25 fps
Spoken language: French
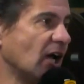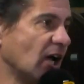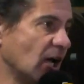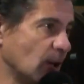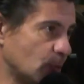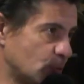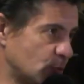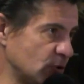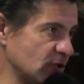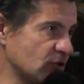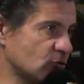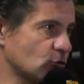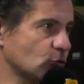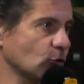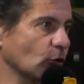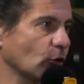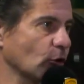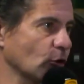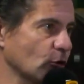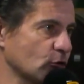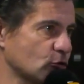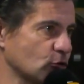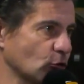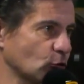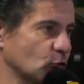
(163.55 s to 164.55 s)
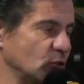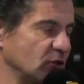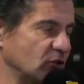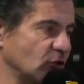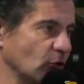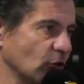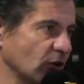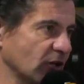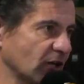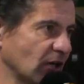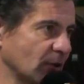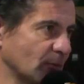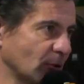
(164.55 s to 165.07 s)
et puis sur
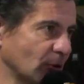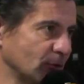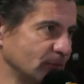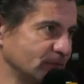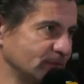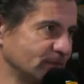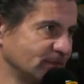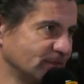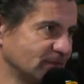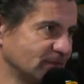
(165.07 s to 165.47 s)
Twitter également.